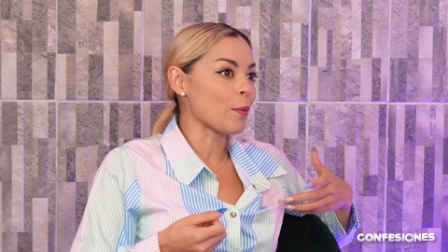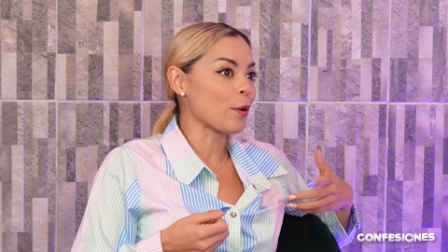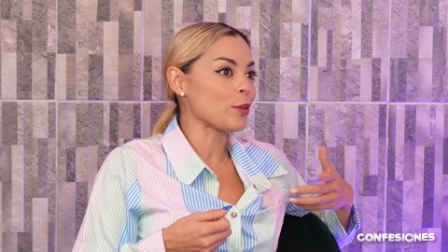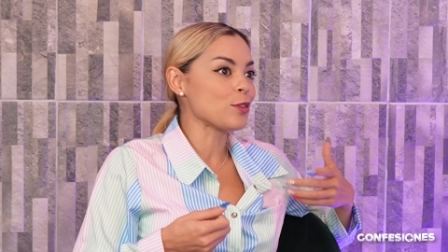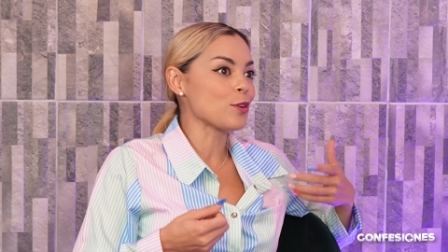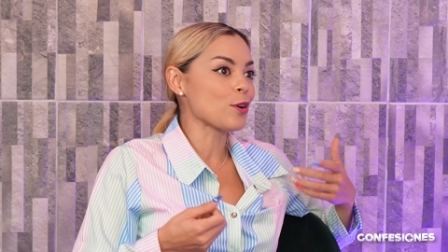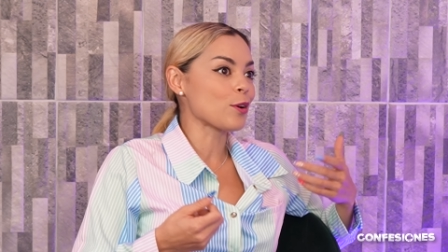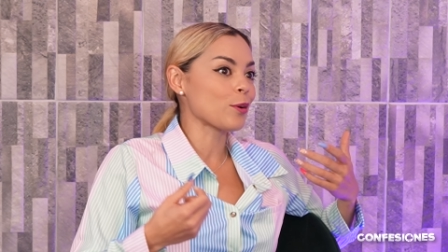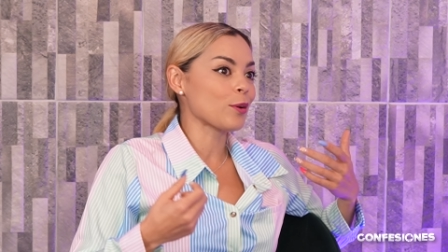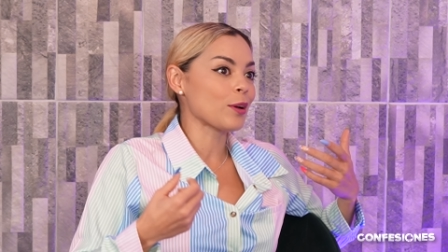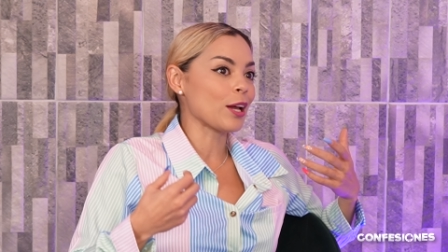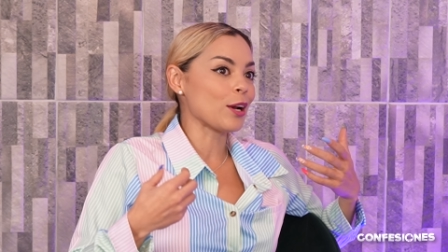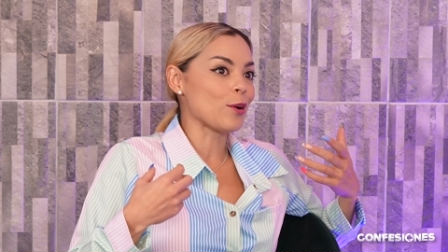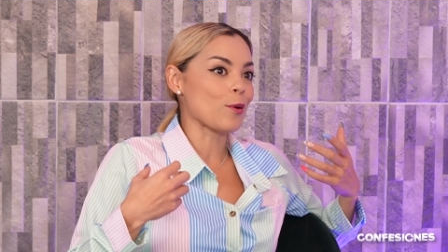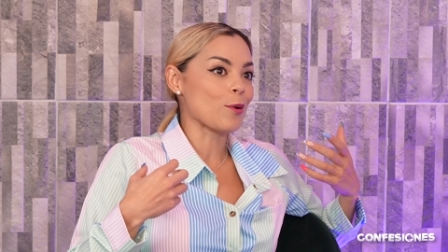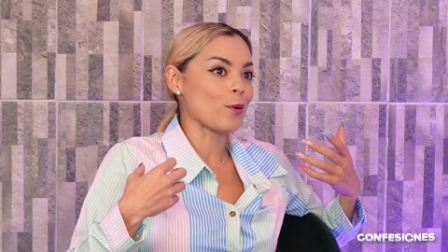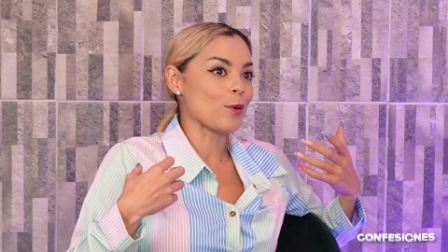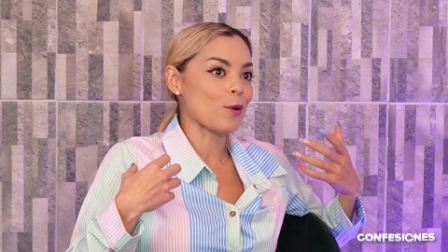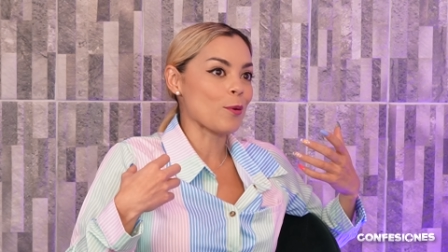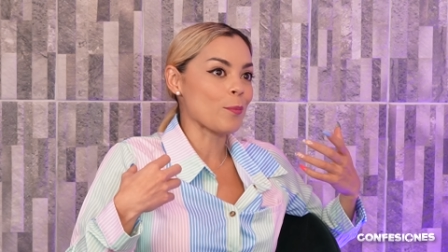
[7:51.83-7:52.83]
pero yo creo que
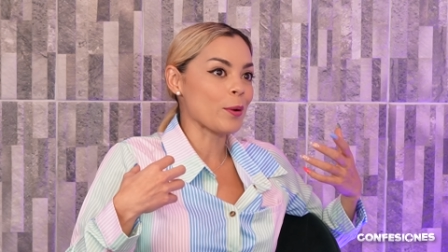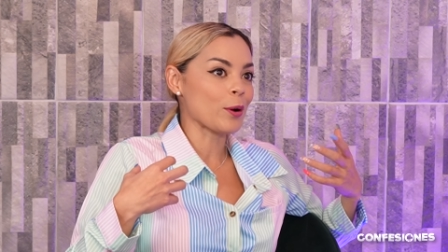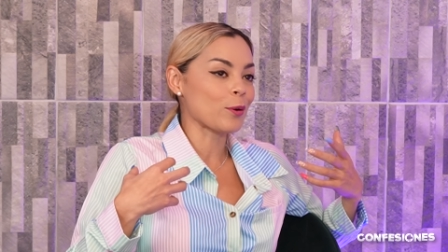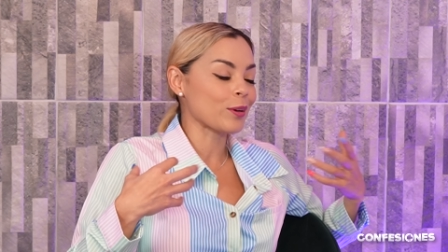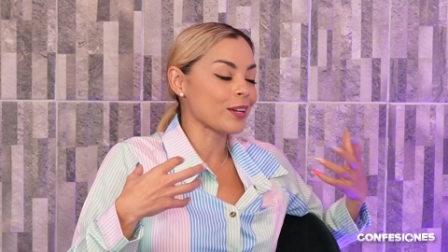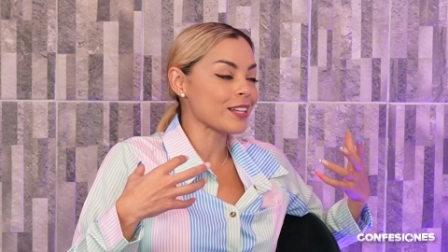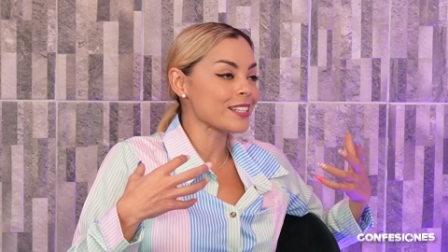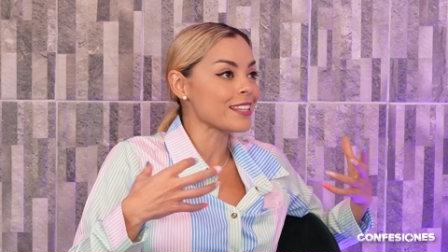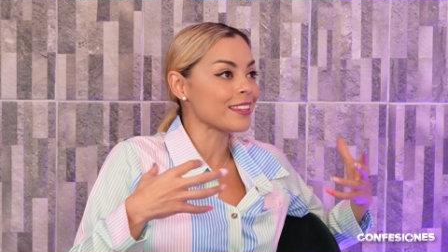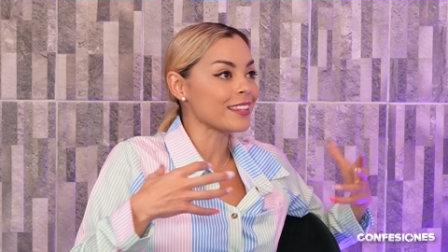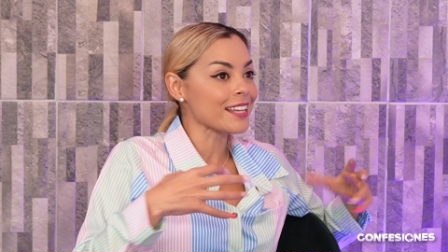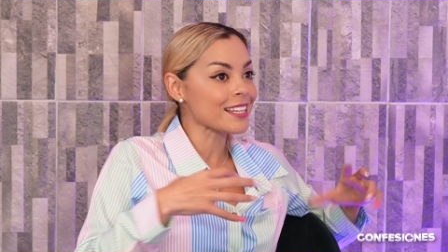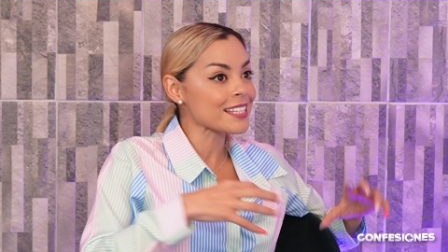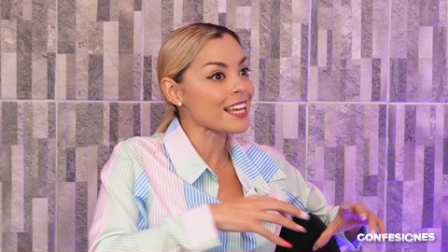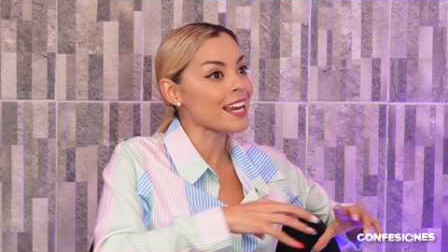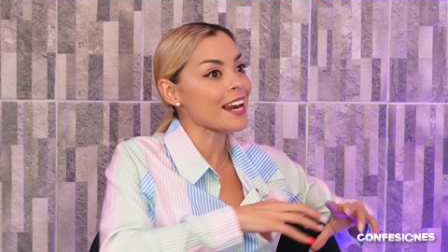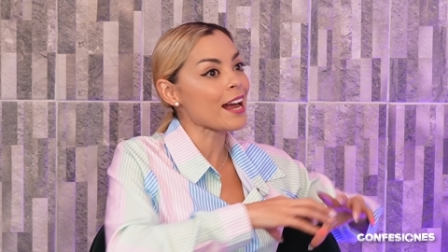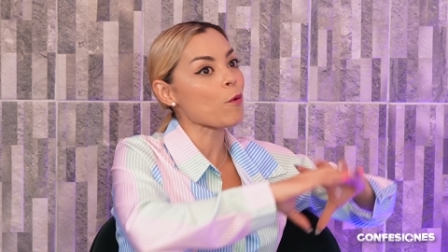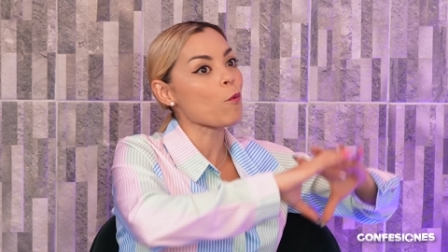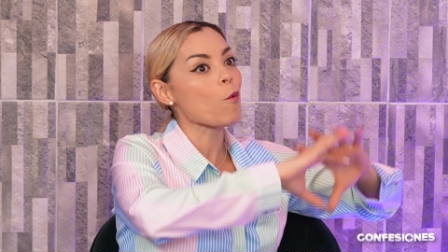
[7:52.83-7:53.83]
lo, lo mejor que sentías
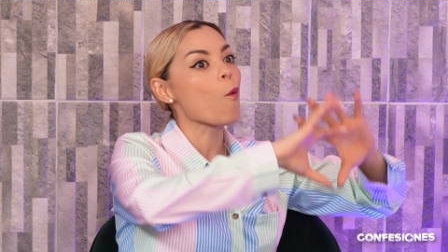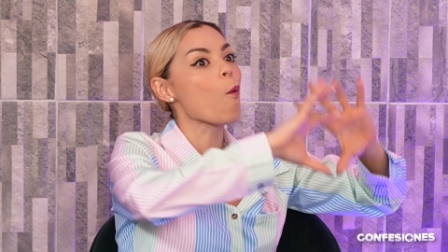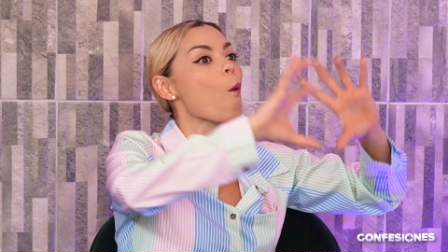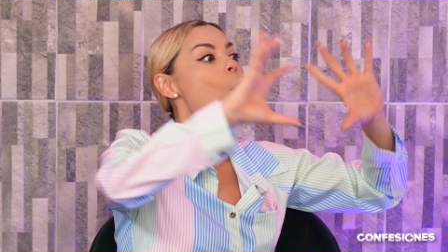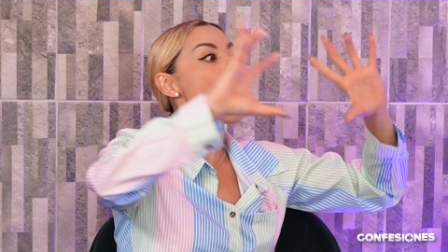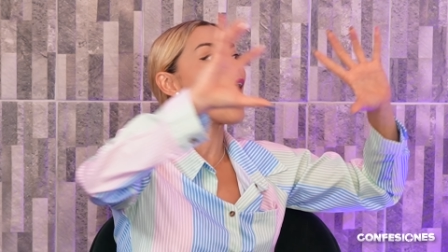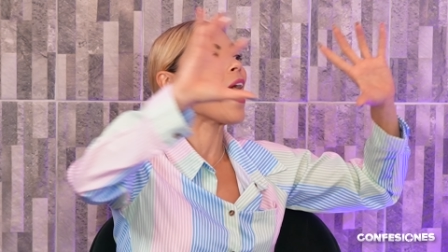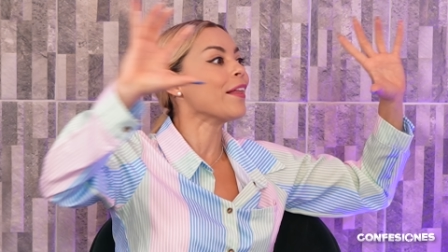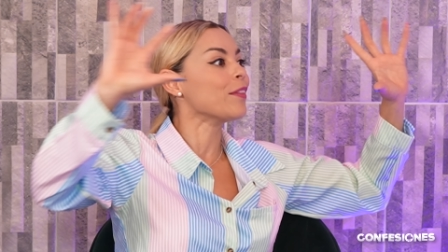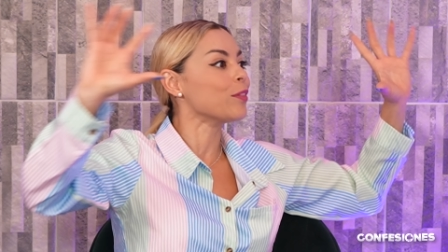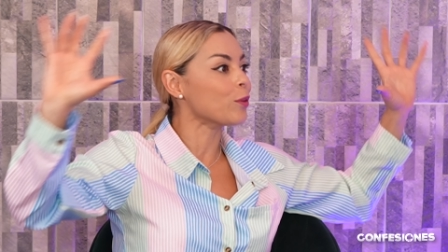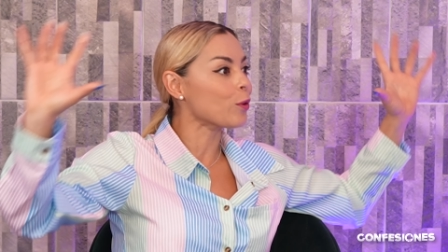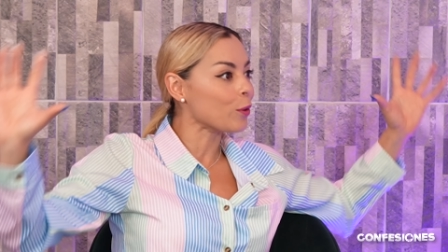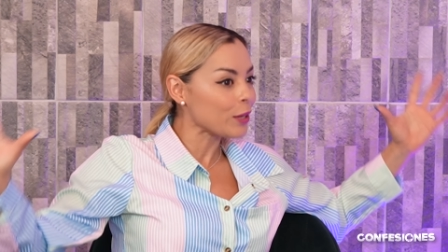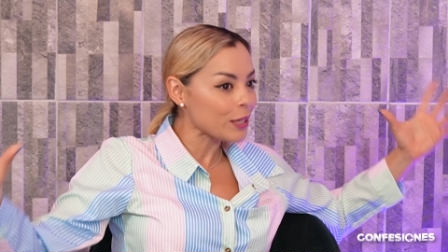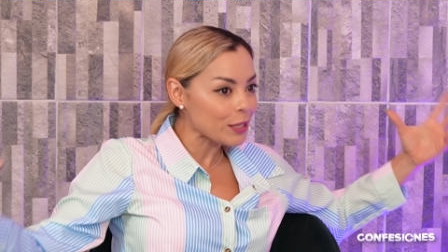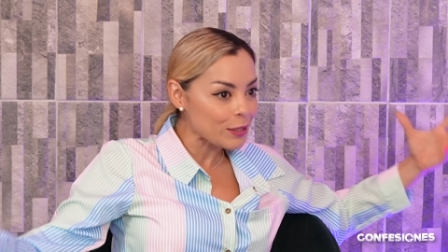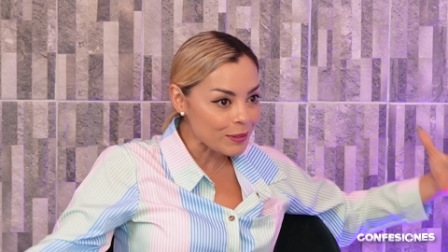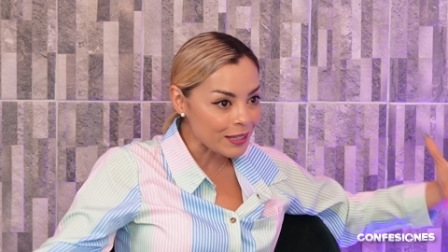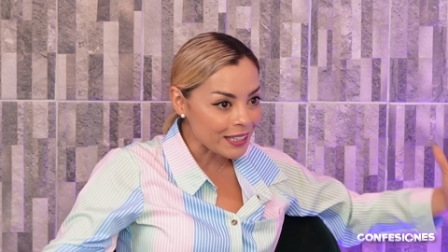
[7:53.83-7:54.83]
era cuando
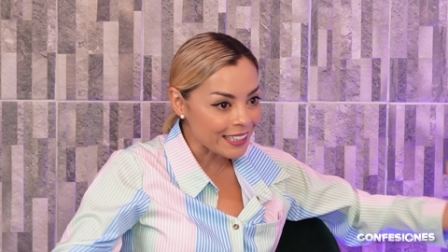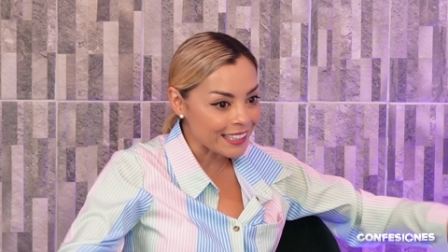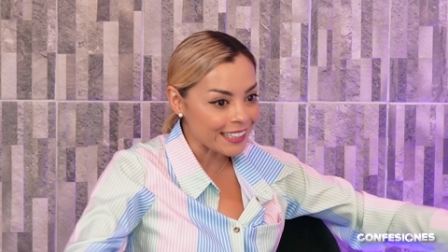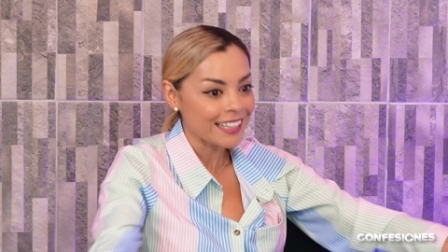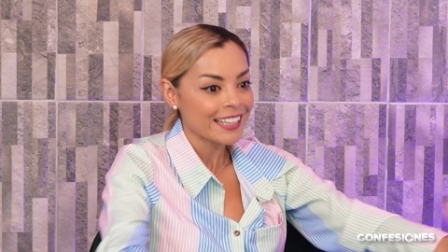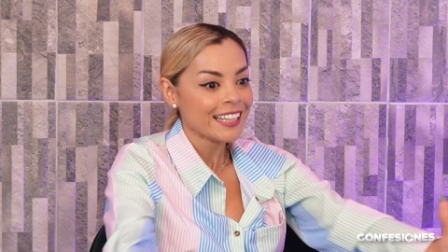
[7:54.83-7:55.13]
iba